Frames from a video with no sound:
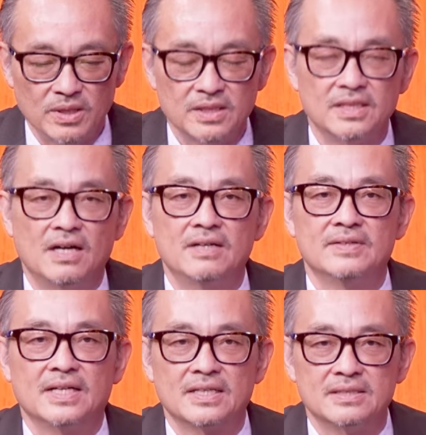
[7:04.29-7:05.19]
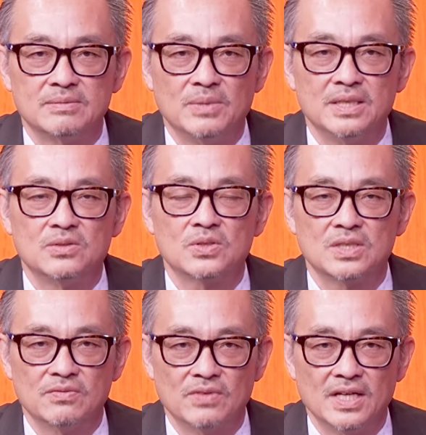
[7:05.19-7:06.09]
đã tới đó đã được mời thuyết
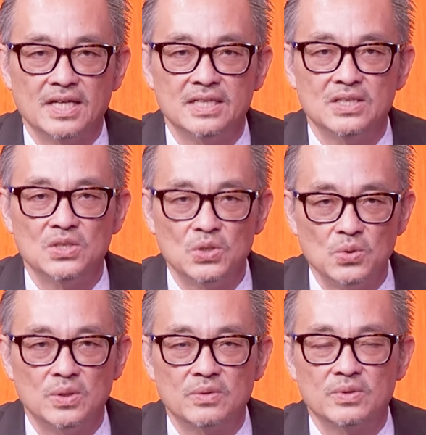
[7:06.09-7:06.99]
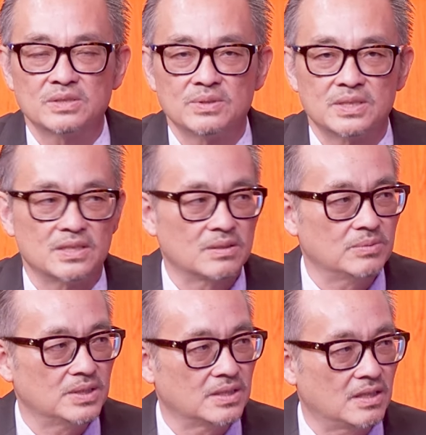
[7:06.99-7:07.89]
trình về ADU ở Westminster
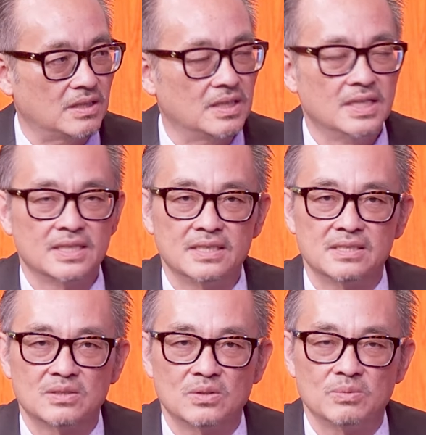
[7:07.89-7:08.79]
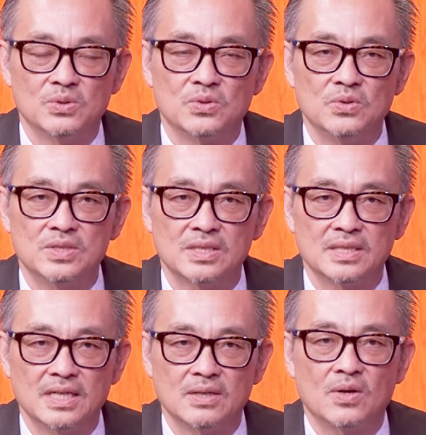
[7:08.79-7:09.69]
cũng như do kỹ sư tôi vừa tổ chức
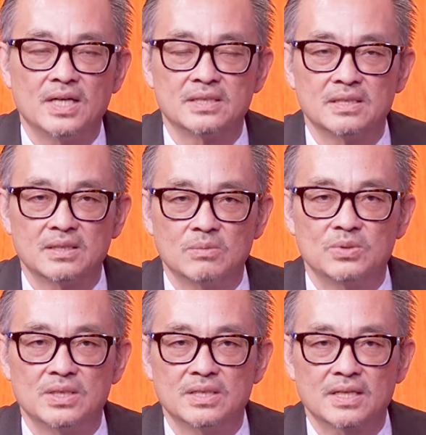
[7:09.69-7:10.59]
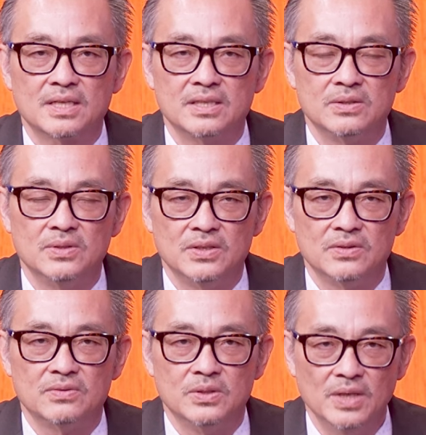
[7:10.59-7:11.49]
để loan những cái thông tin rất là hữu
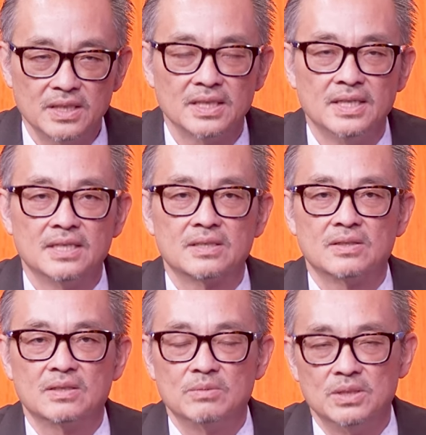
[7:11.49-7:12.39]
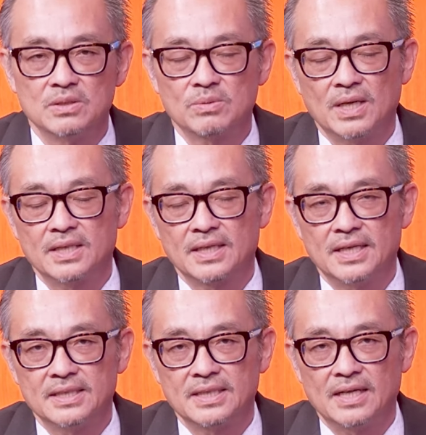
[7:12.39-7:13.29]
hiệu hữu ích cho đồng hương chúng ta
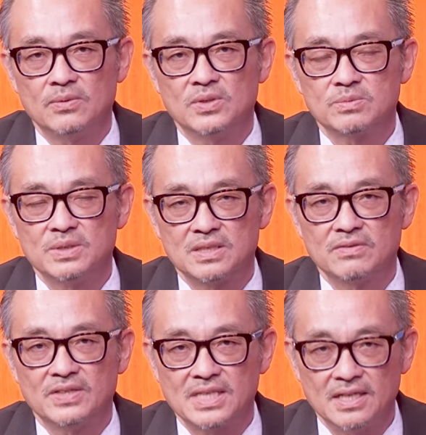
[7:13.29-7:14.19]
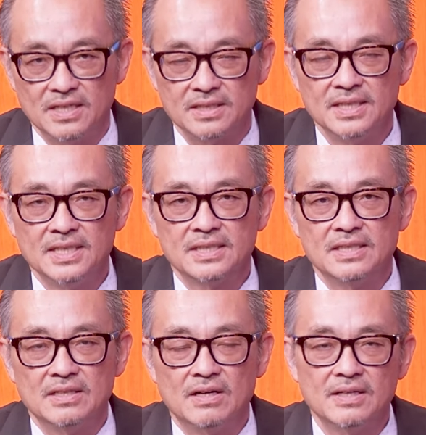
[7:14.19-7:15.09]
ngay tại Westminster và xa hơn
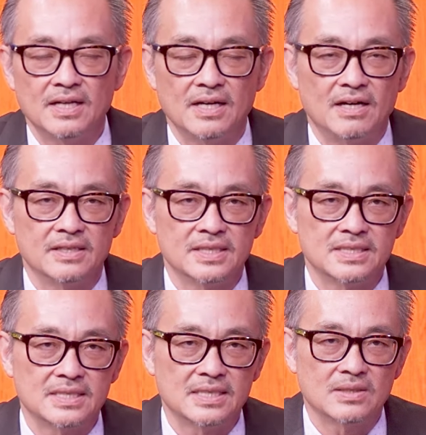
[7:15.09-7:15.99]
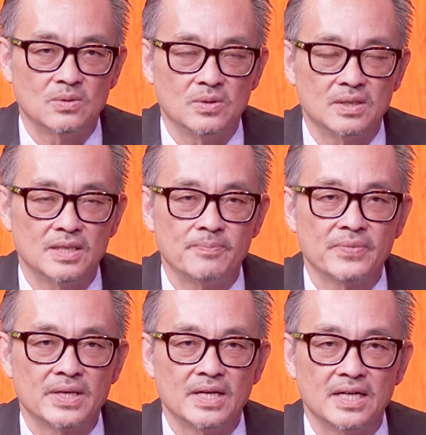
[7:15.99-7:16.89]
thì đó là RNC của
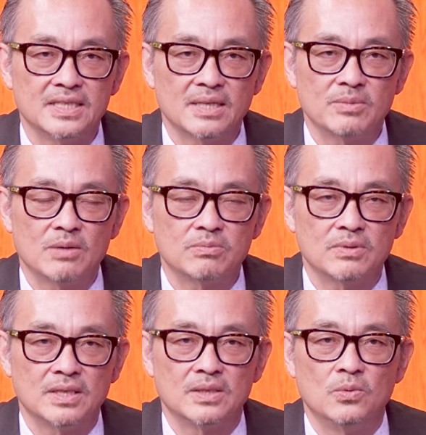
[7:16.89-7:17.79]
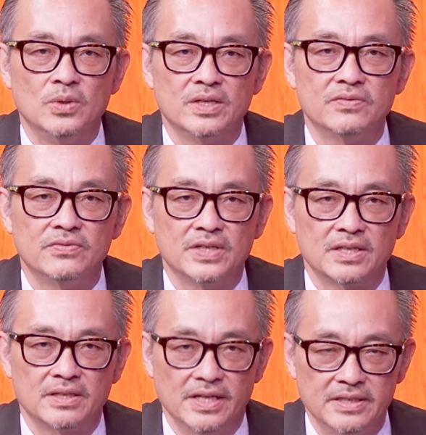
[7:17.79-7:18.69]
à, giám đốc à, Nguyễn
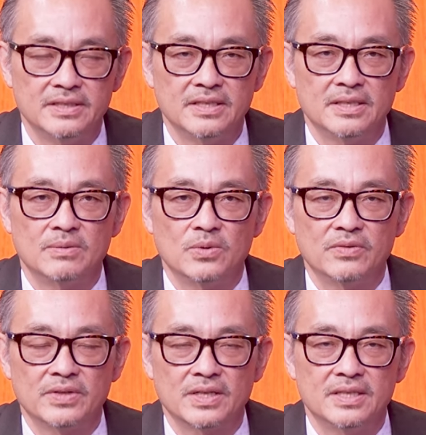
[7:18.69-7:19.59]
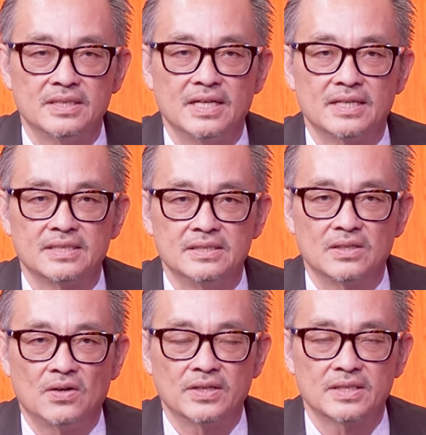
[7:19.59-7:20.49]
Việt Linh Nguyễn Việt Linh là người
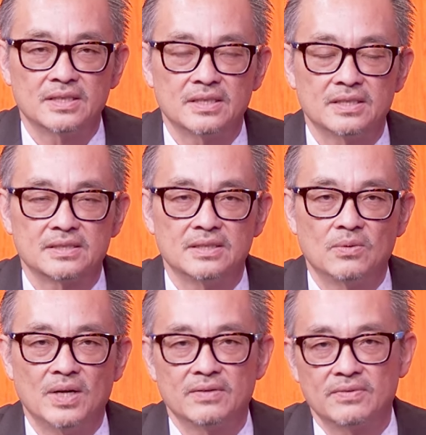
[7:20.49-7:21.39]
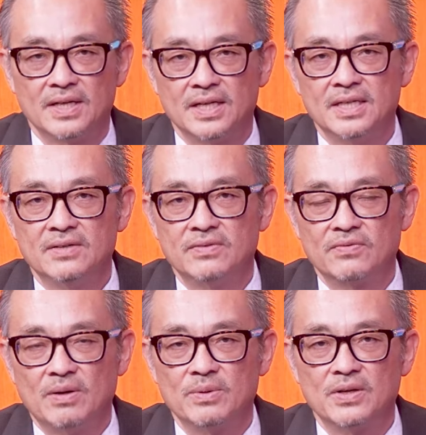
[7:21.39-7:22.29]
coi cái cơ quan và văn
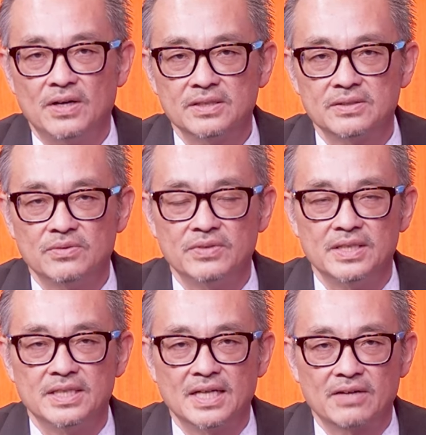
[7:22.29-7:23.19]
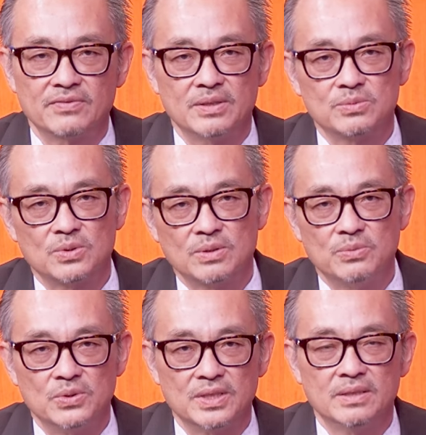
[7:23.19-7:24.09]
phòng ở đó thì quý vị liên lạc về ông Tony
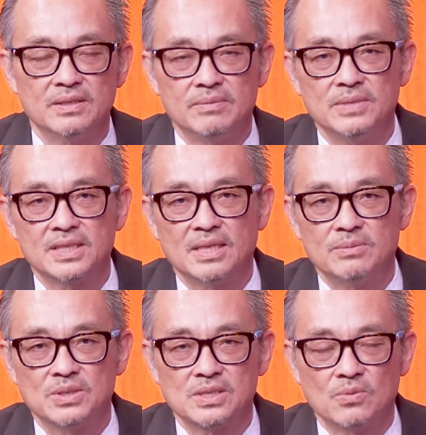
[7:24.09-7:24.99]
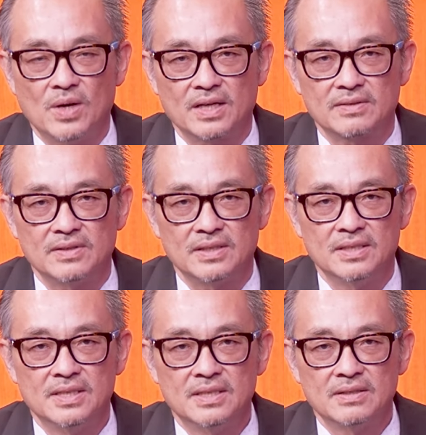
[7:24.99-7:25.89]
Bùi để biết thêm những sinh hoạt và
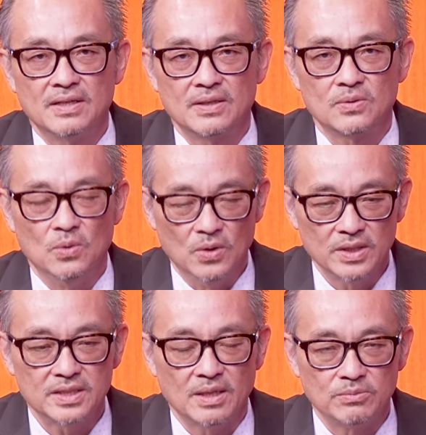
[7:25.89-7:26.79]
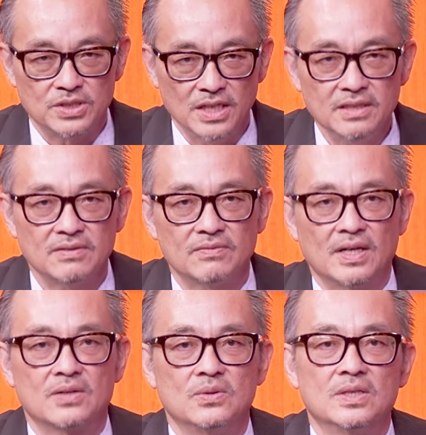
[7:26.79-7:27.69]
à, của dòng chính
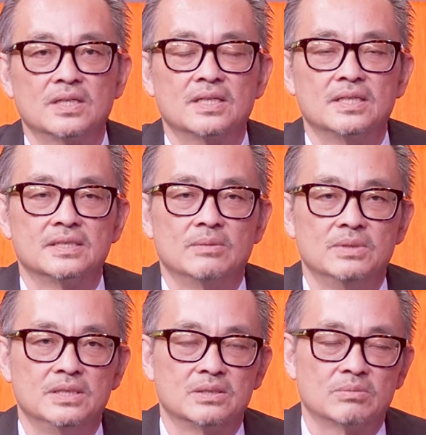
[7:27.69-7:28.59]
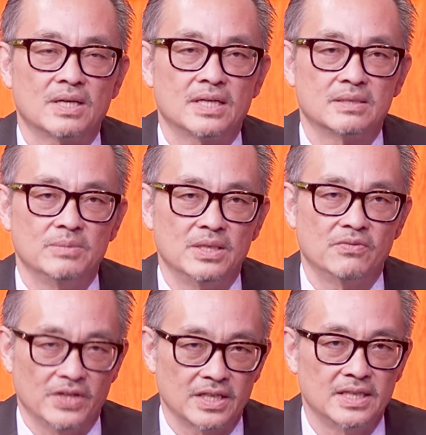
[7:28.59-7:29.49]
và của à, đồng hương chúng ta người Mỹ
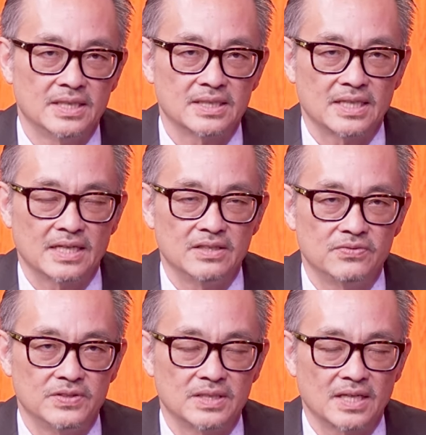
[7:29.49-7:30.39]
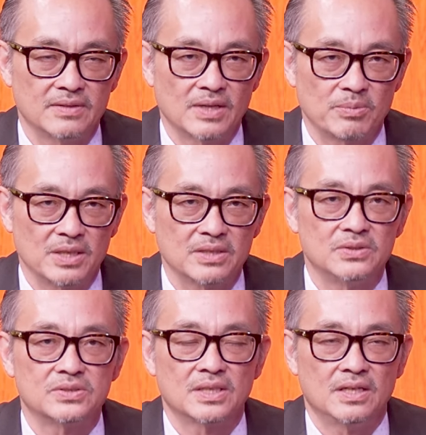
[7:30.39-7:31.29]
gốc Việt tại địa phương này đặc biệt
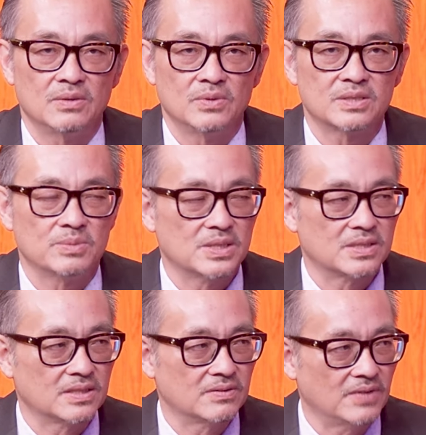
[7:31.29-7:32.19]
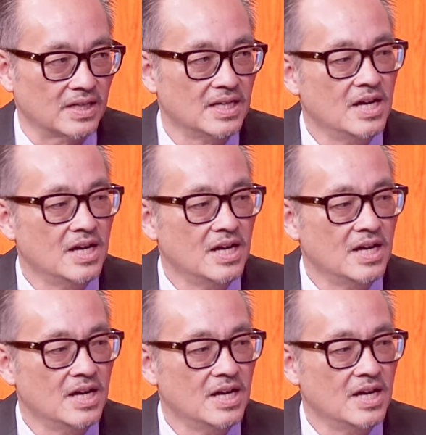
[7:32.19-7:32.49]
luôn Sài Gòn Westminster vâng